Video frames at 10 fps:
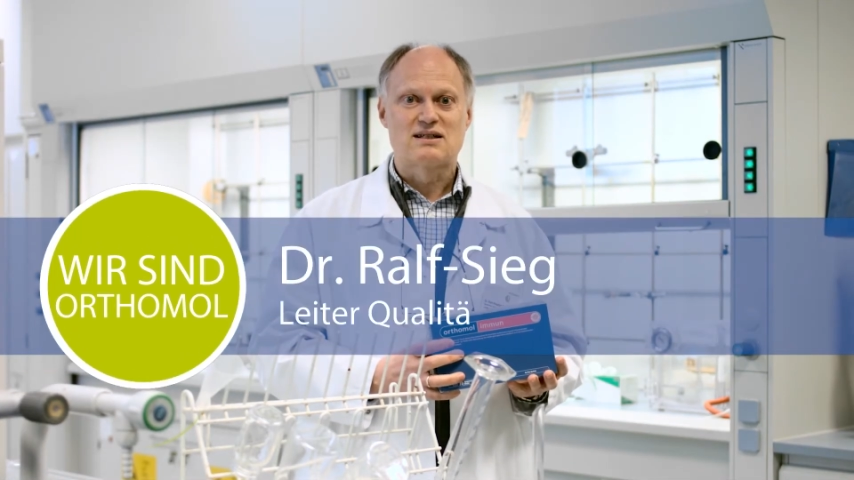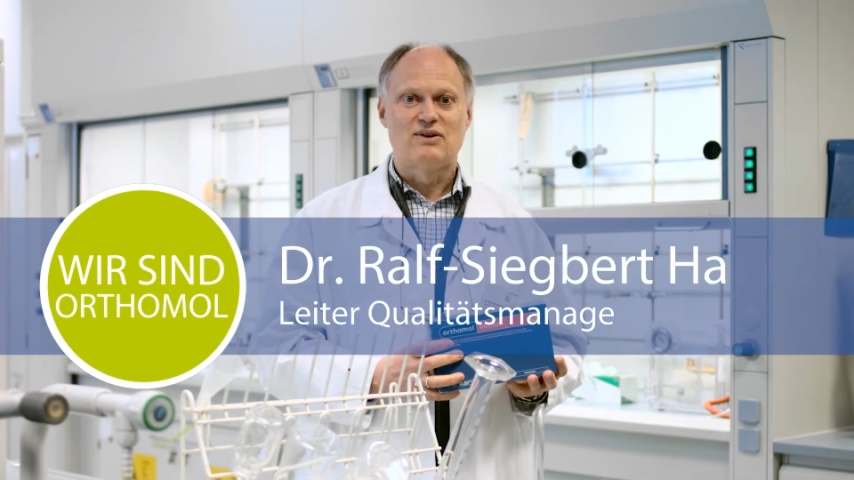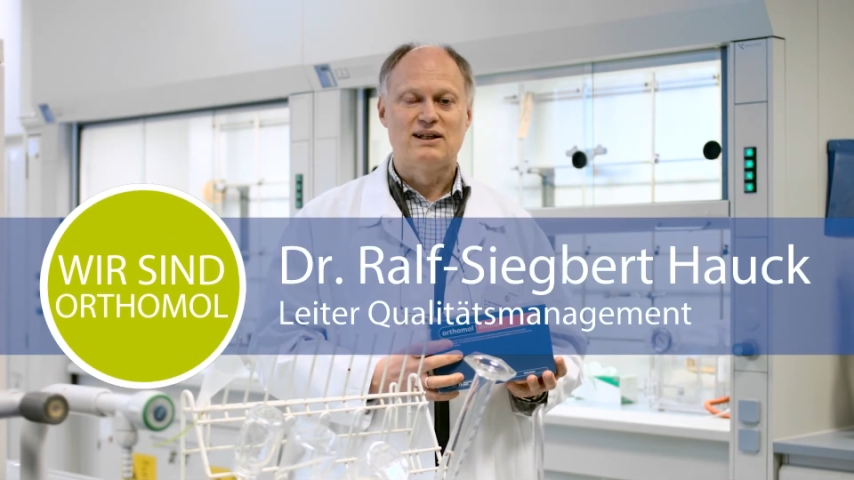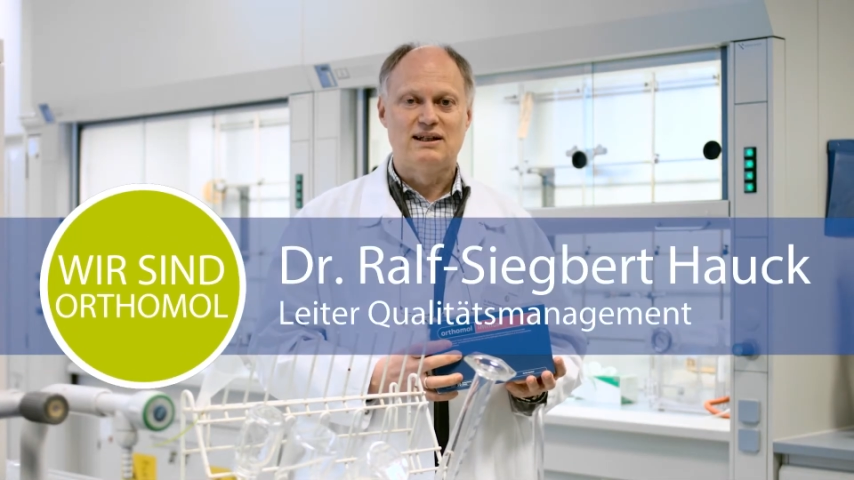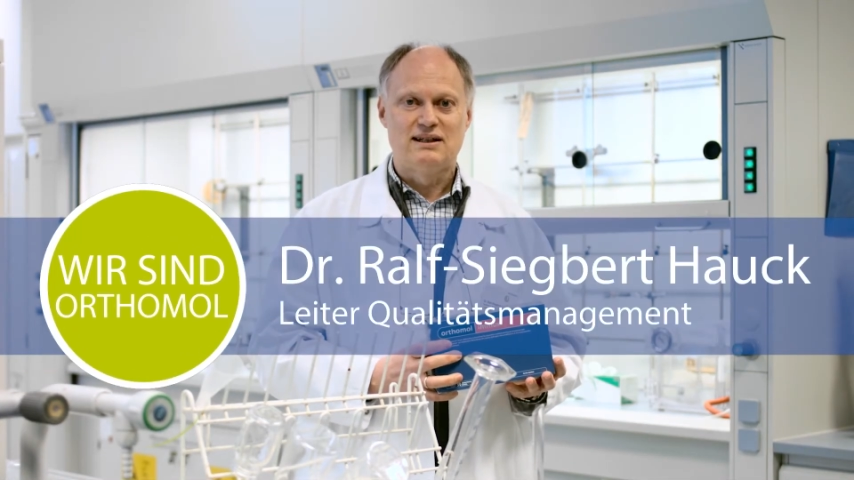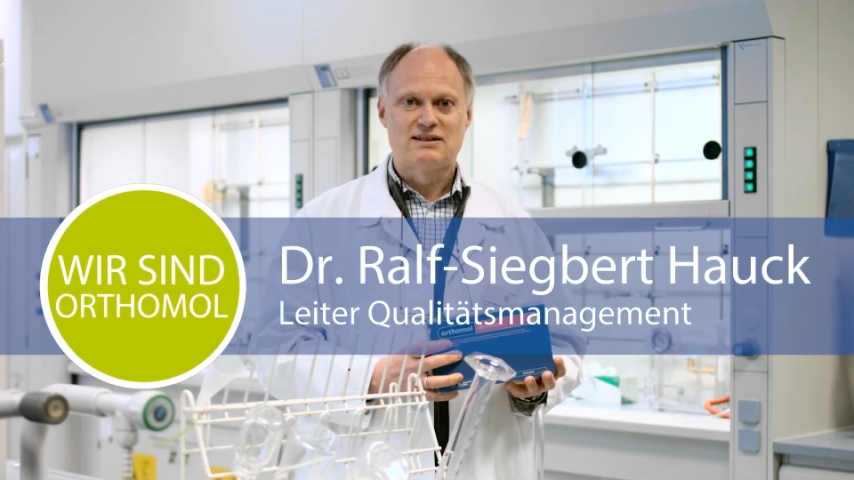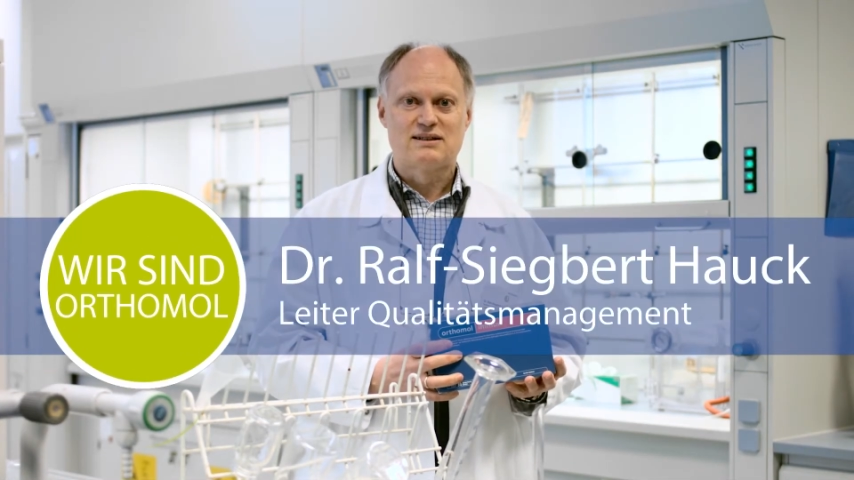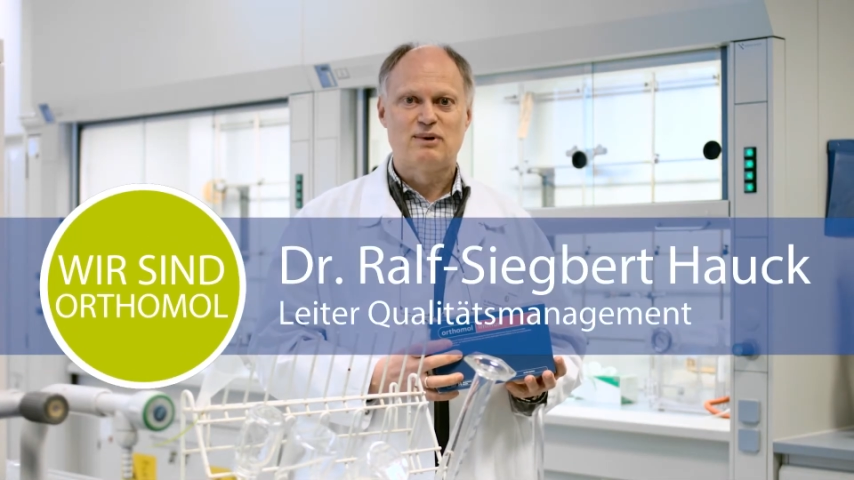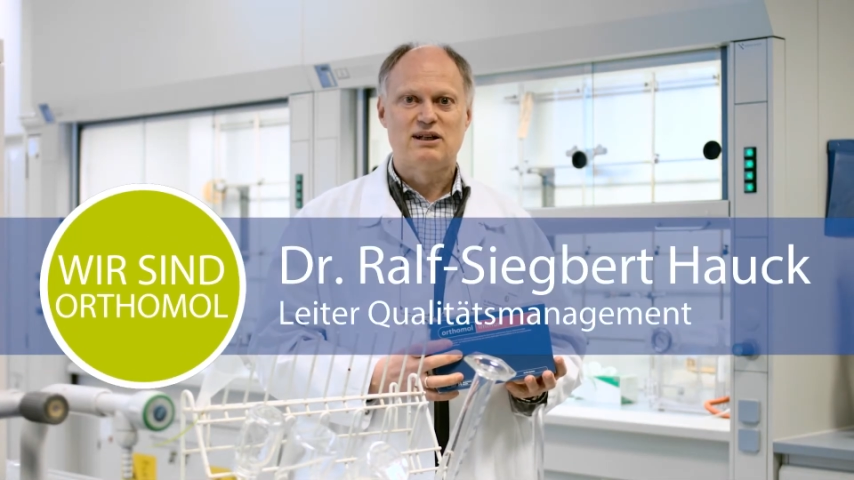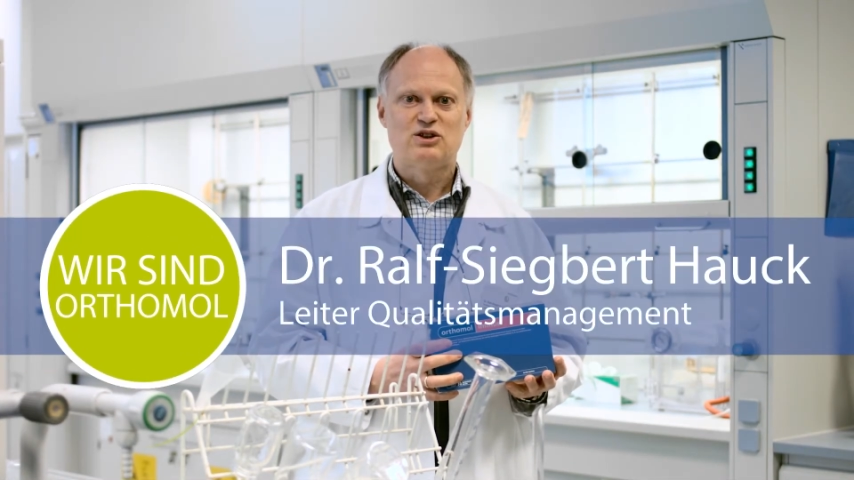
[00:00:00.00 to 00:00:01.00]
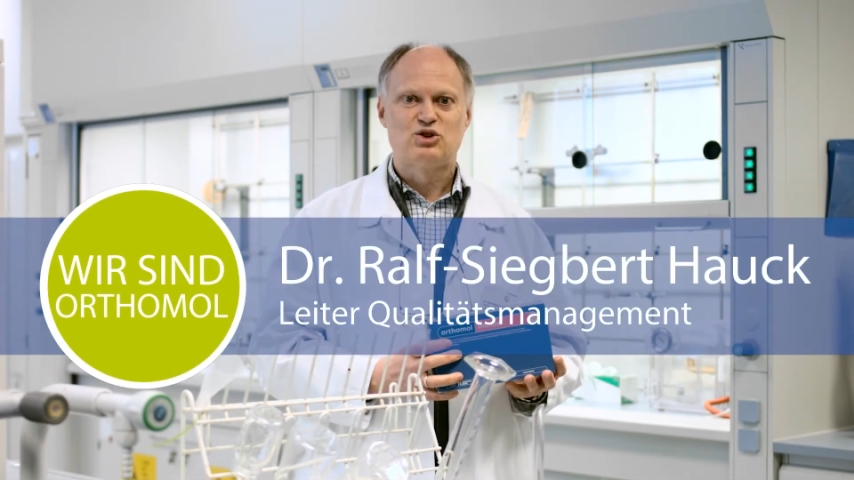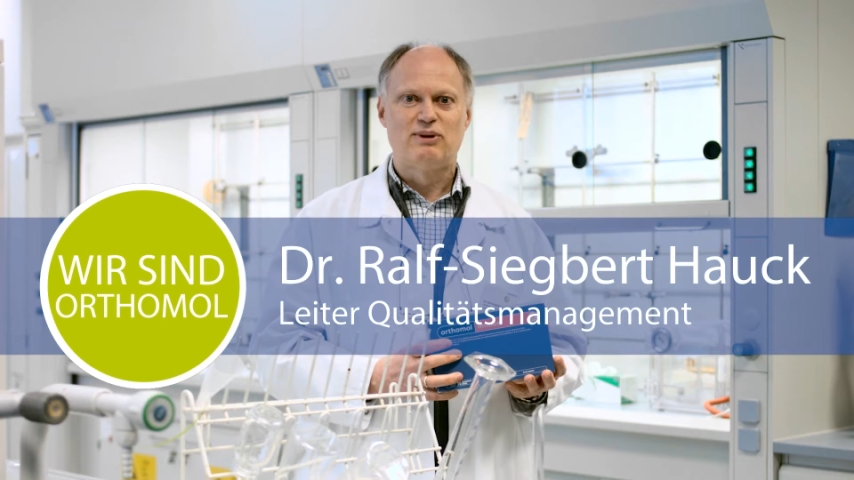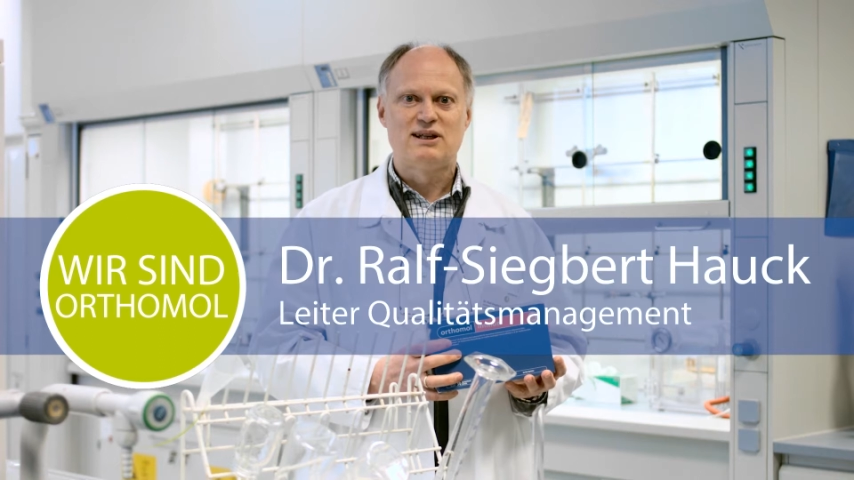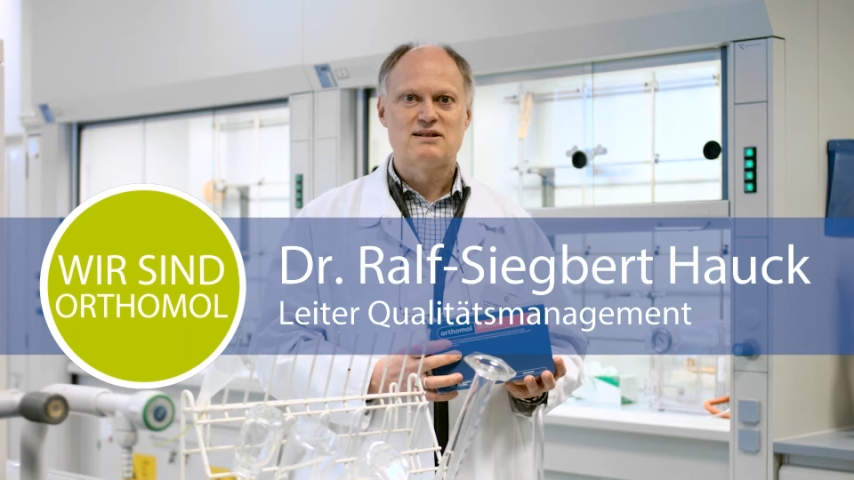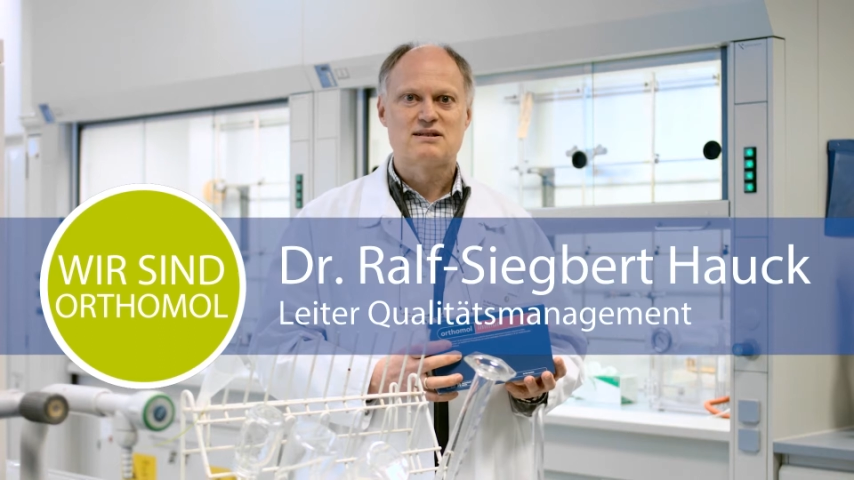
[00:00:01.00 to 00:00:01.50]

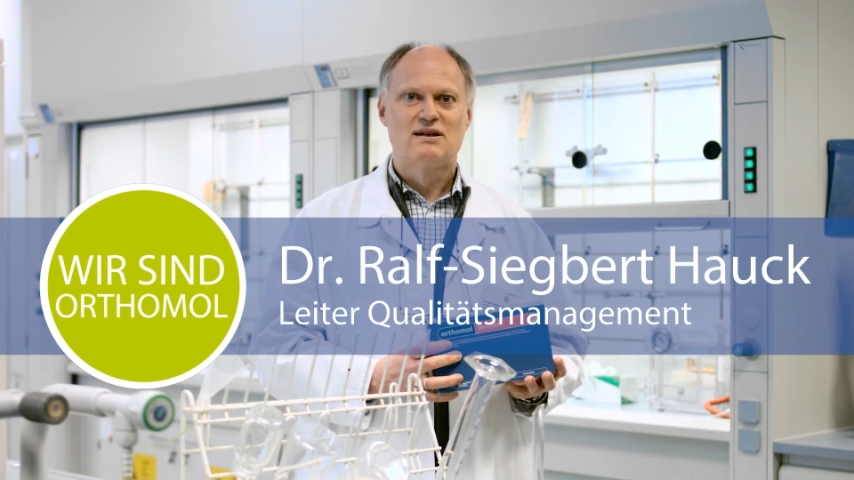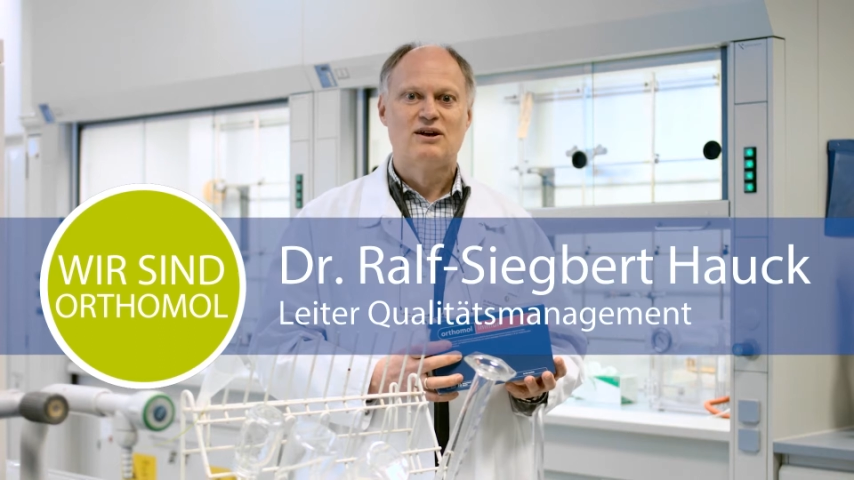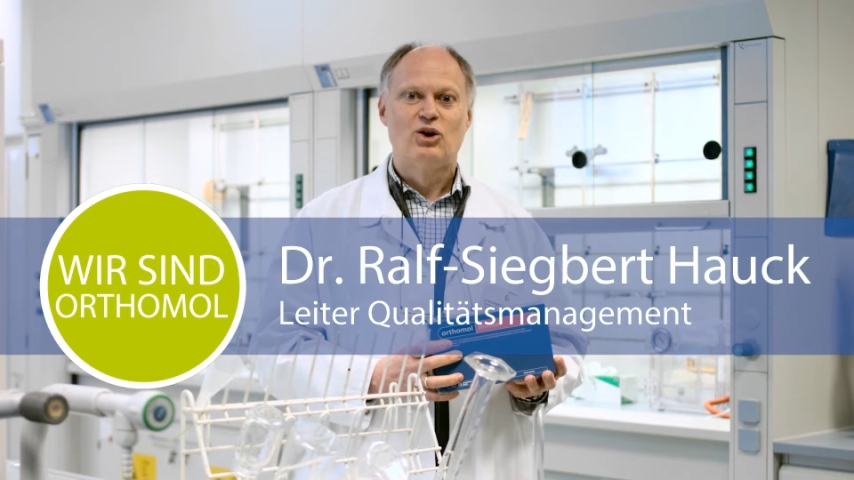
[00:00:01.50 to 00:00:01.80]
Qualitätsmanagements